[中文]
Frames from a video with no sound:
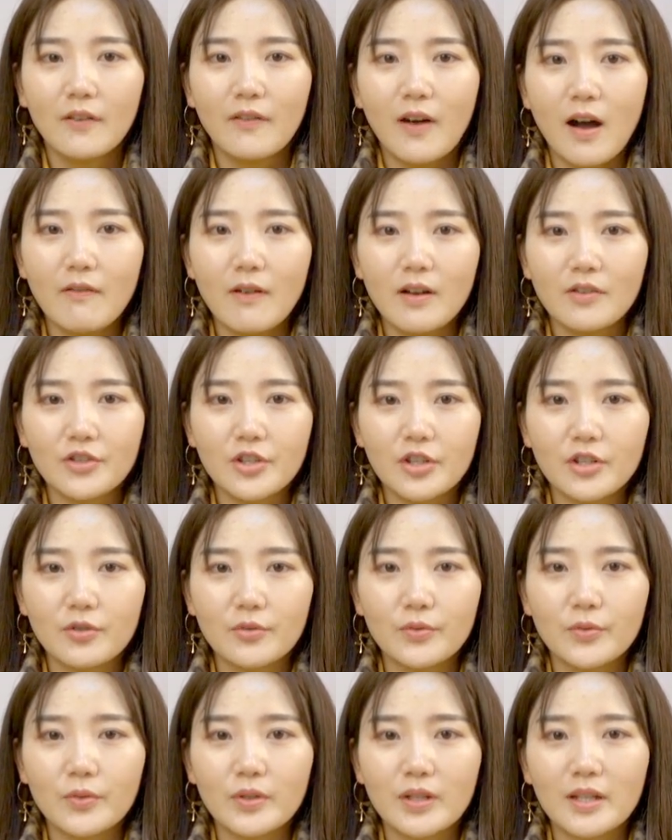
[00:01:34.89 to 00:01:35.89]
往往这
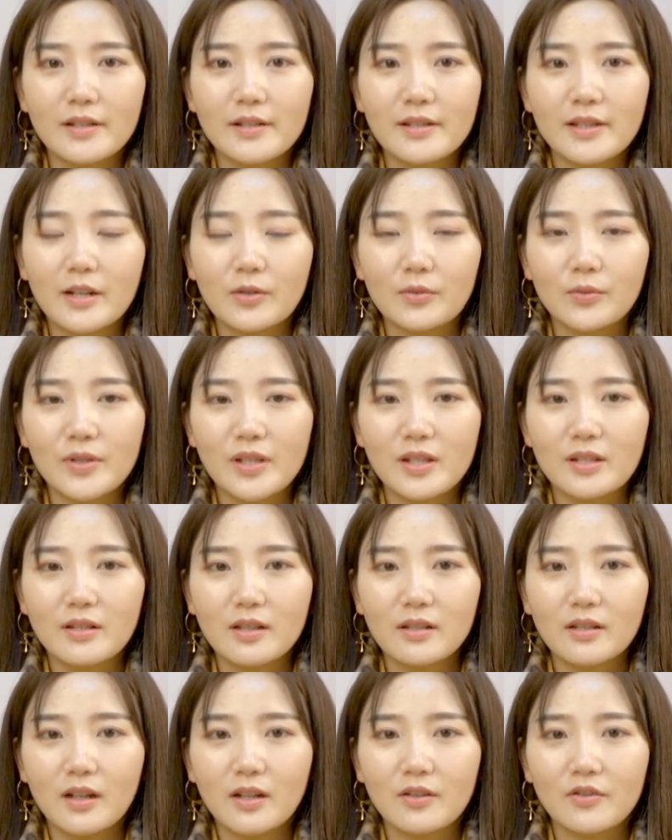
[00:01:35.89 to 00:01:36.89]
种女人现如今
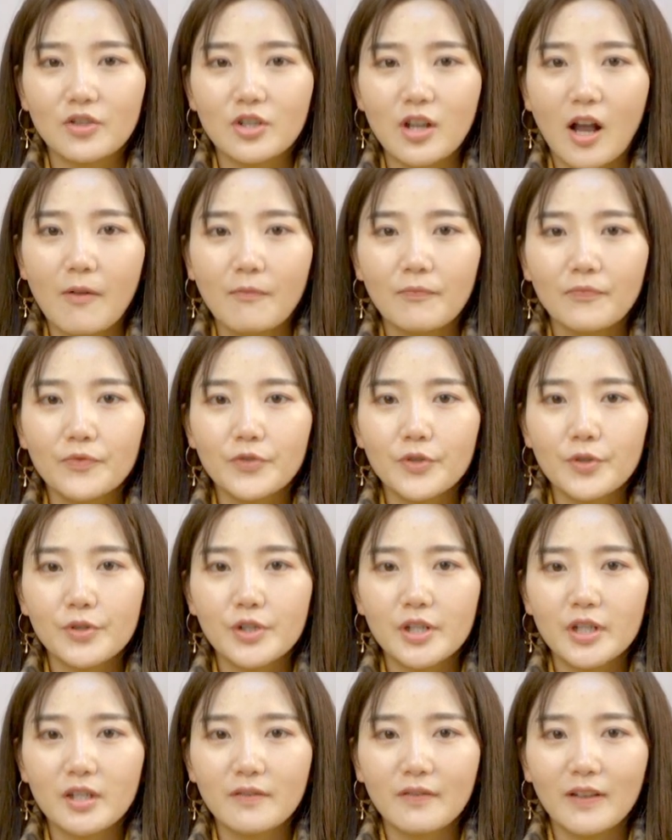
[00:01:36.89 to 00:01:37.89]
真的很少，就
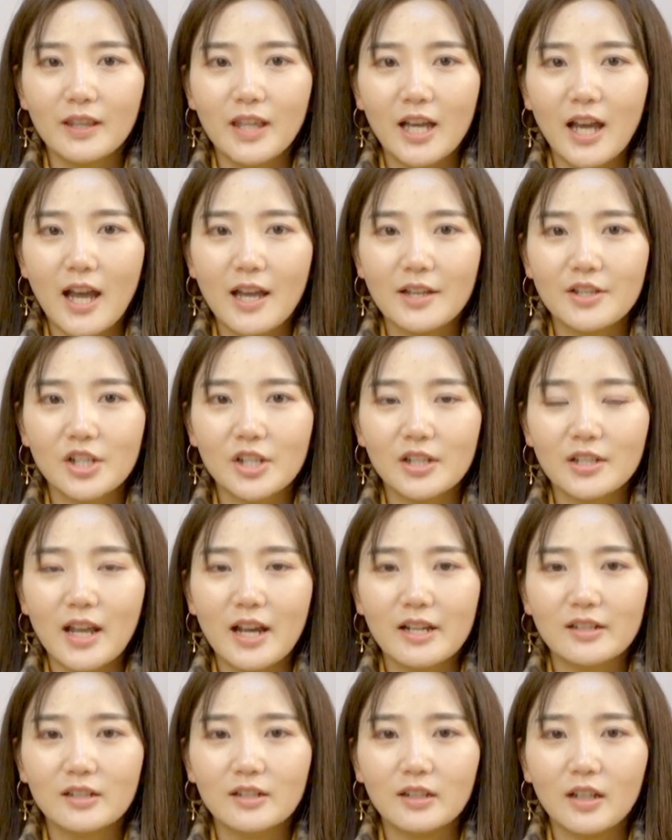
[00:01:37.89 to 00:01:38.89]
是因为太爱这个
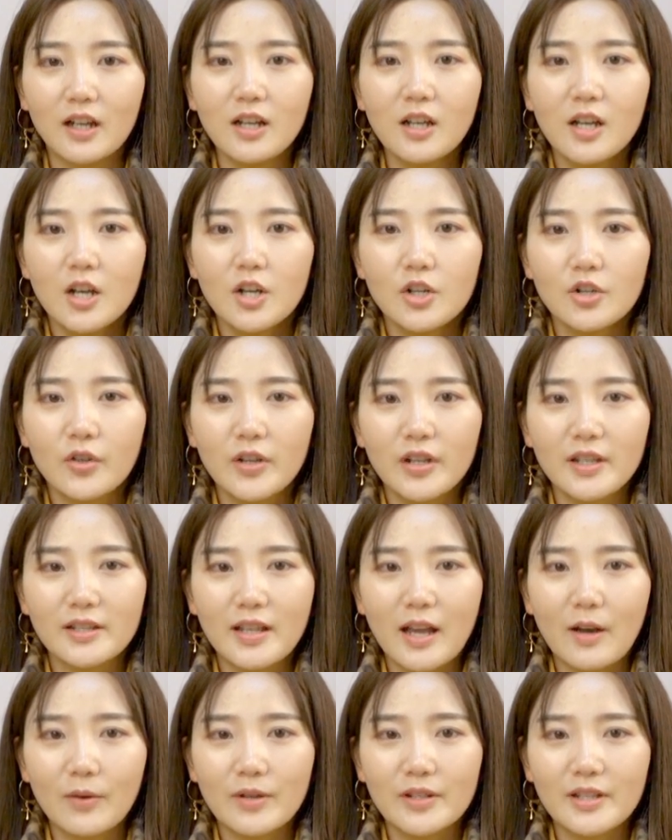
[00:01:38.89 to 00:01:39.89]
男人了，所以
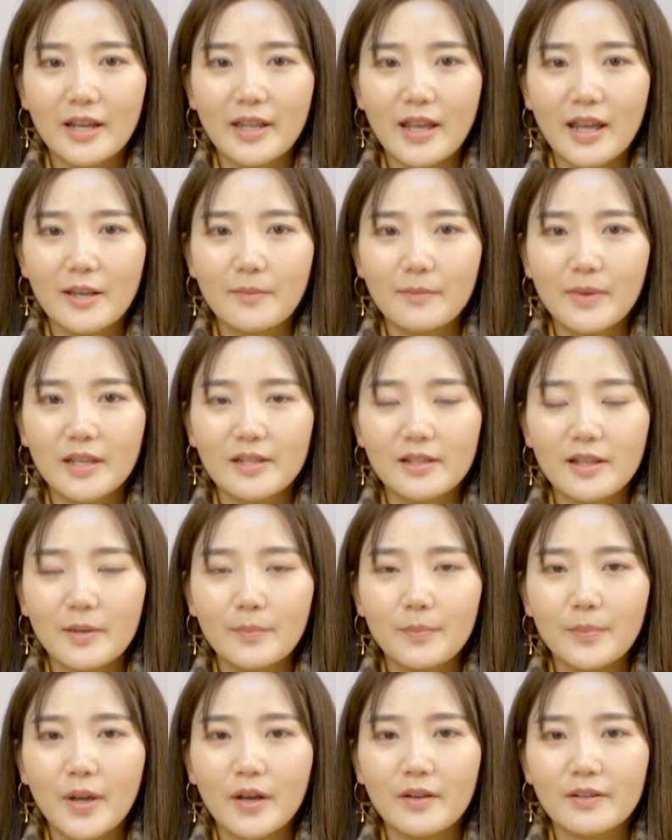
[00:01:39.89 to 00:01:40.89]
才会在他的面
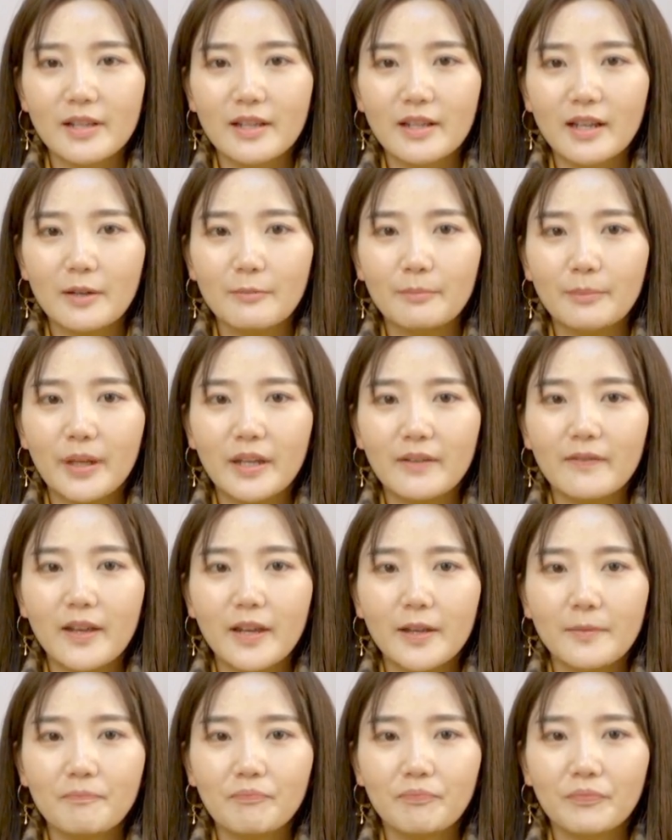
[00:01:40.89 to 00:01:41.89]
前表现的很卑
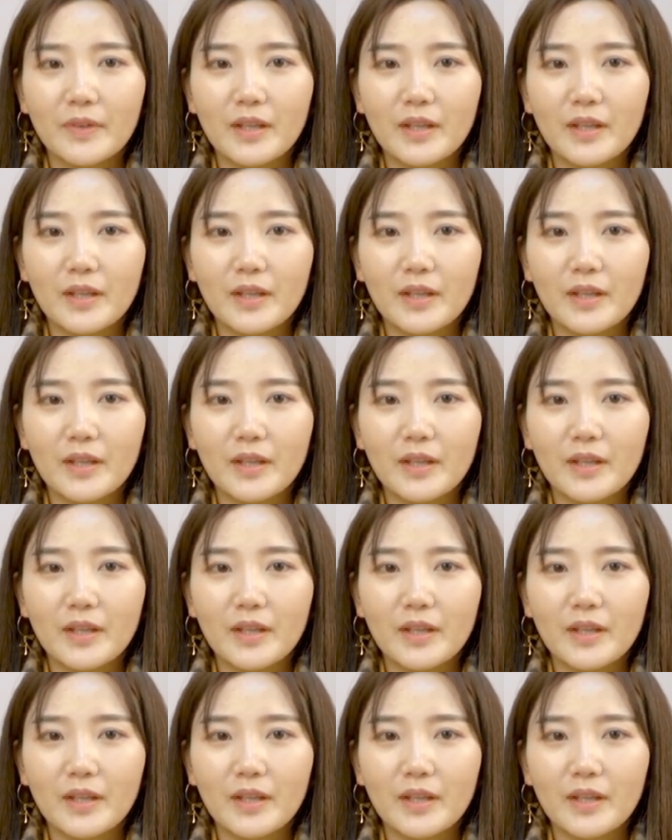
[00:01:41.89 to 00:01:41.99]
微。